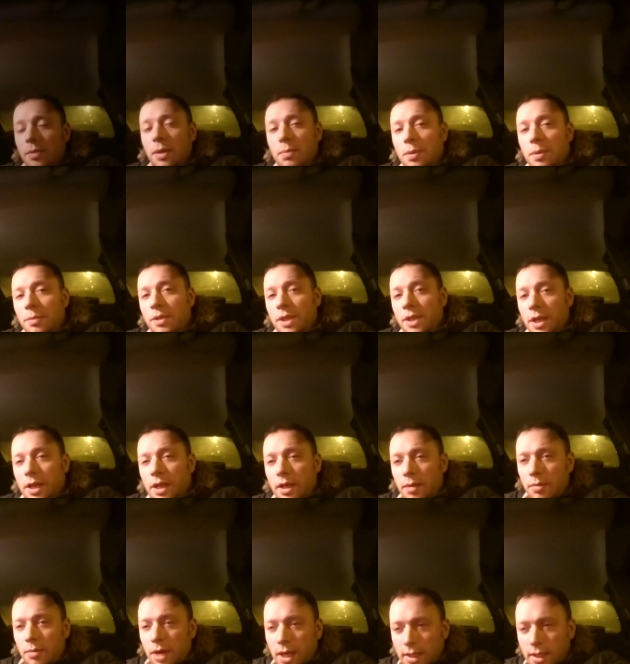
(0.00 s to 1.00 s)
поменяли
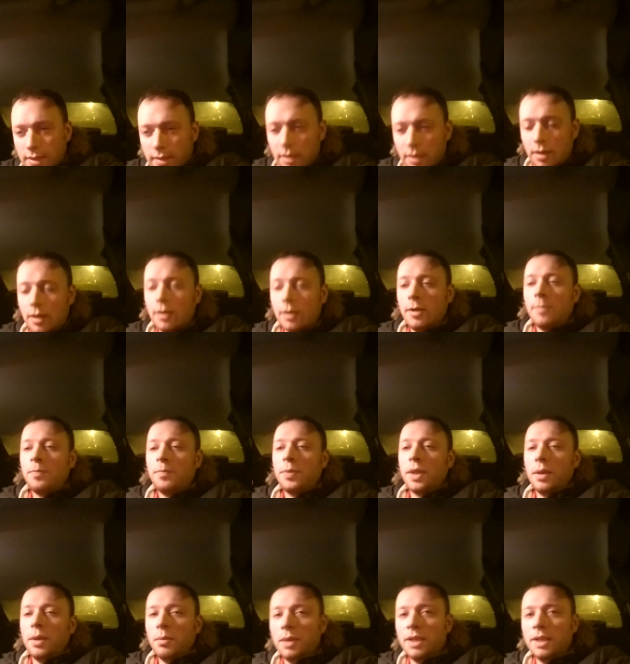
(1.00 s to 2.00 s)
масло,
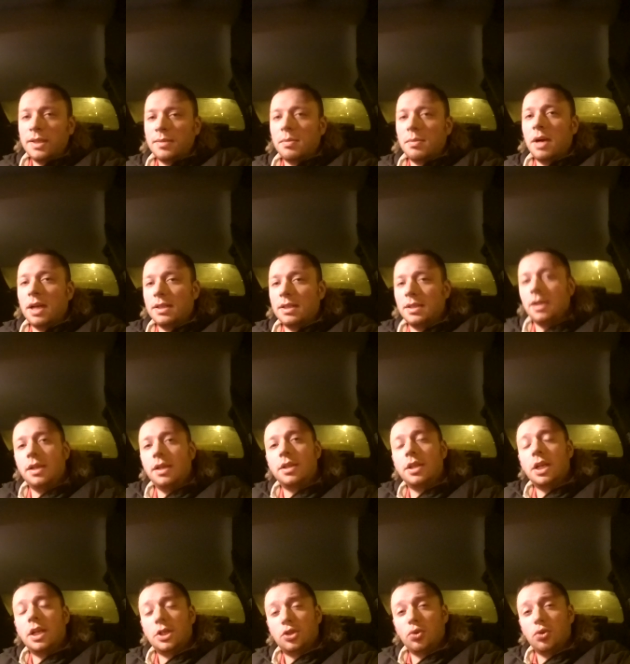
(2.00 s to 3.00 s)
мы смазали
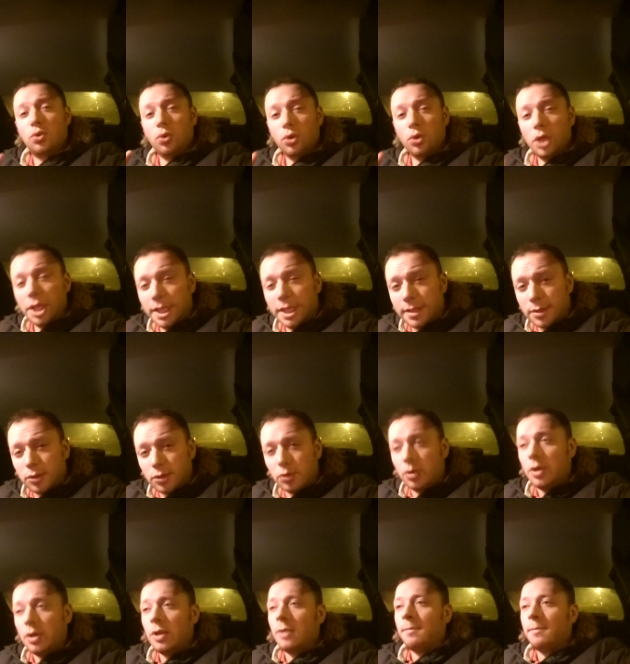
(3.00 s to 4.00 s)
нашу
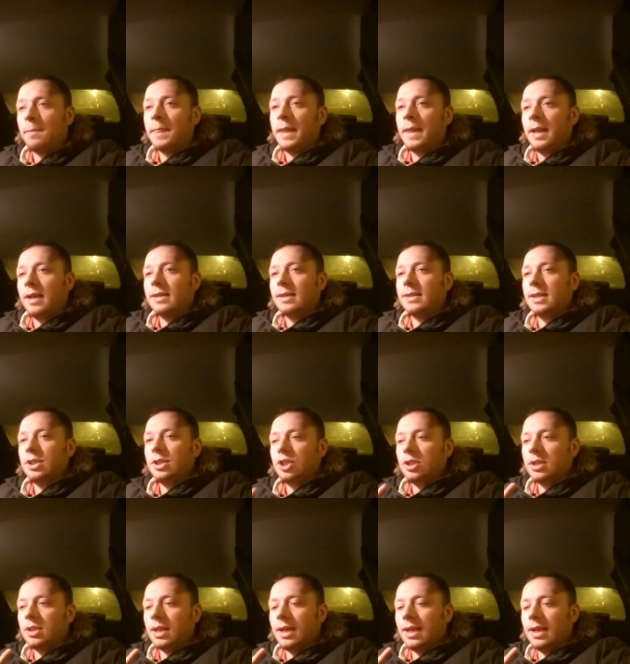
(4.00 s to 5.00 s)
кулису.
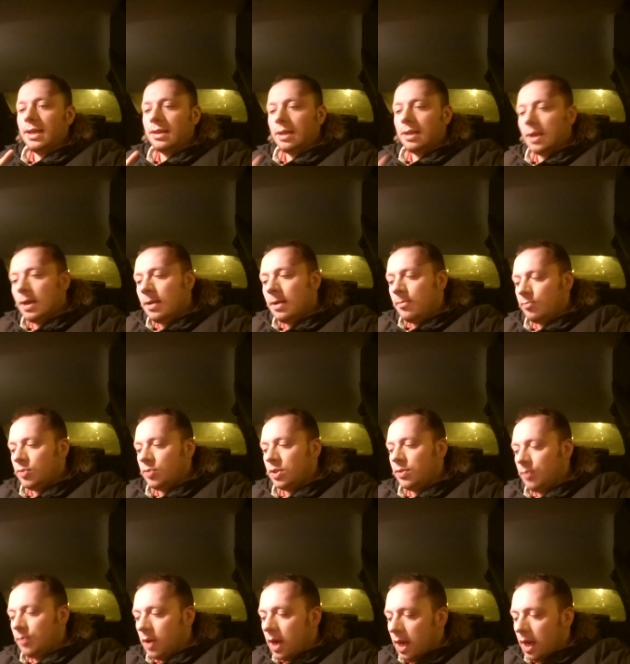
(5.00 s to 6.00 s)
Значит, это
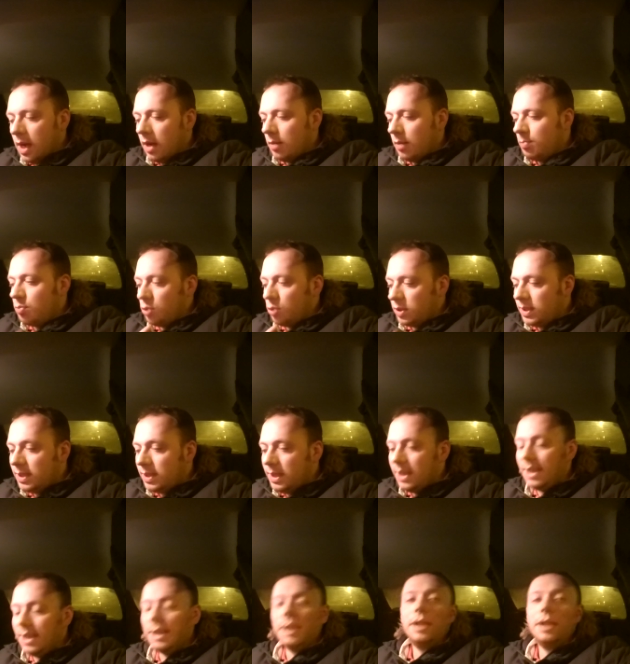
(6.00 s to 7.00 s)
два
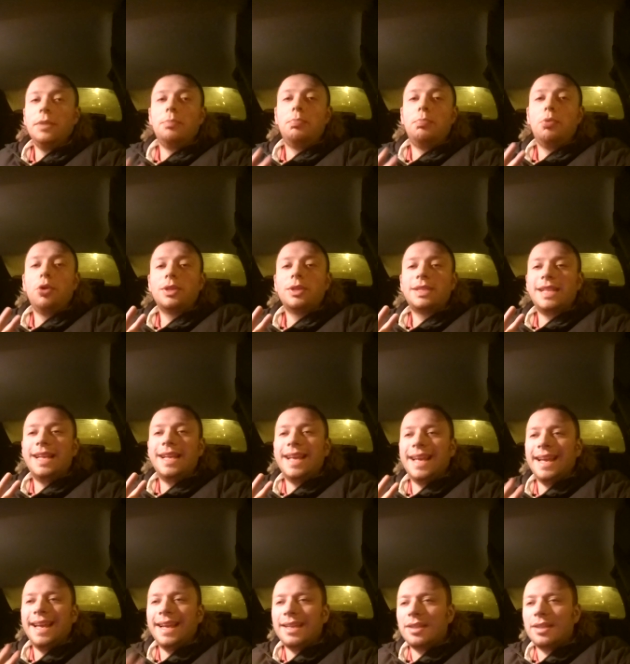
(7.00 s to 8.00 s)
пути. И после
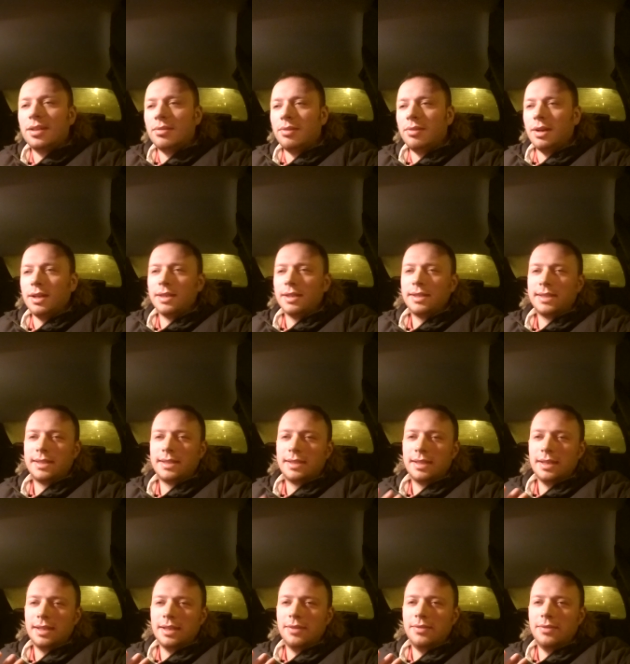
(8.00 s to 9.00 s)
этого
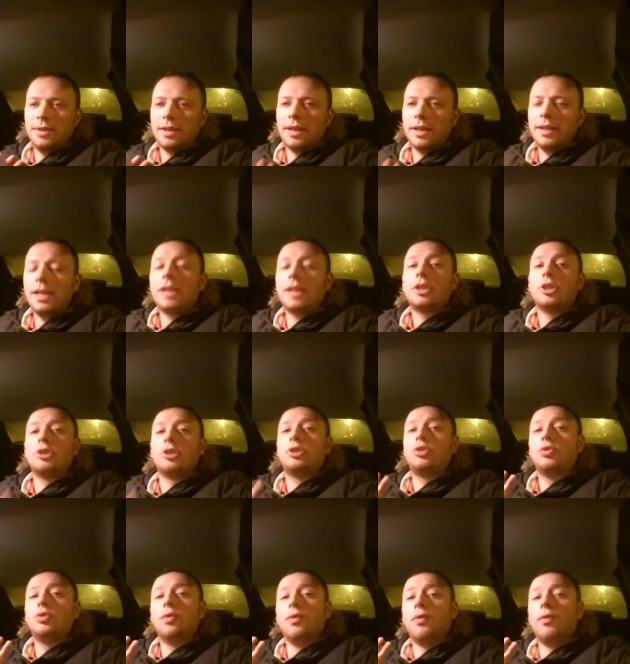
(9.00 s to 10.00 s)
с
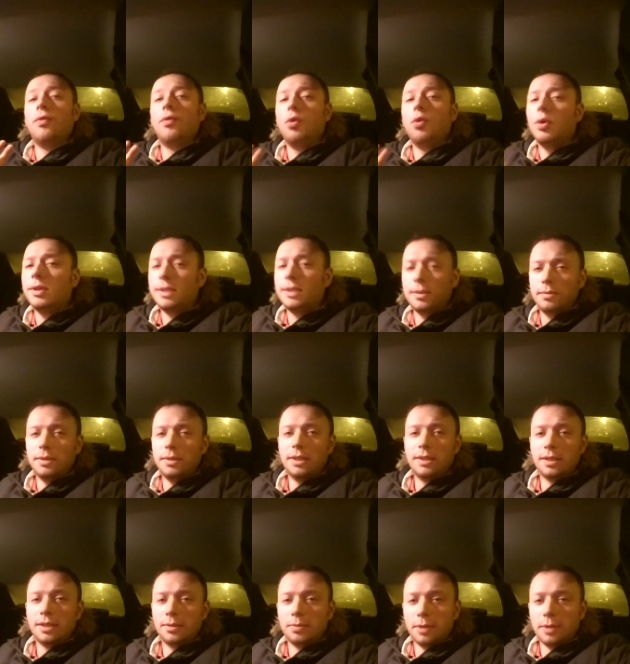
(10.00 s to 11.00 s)
вероятностью
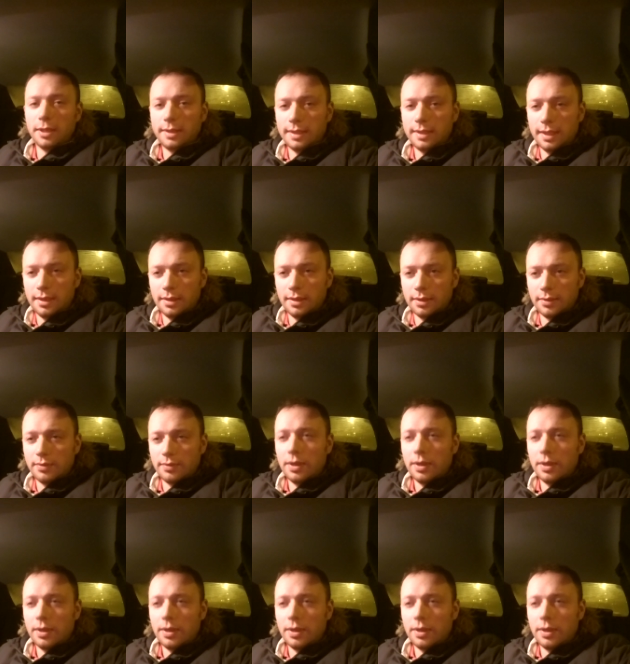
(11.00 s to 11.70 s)
80%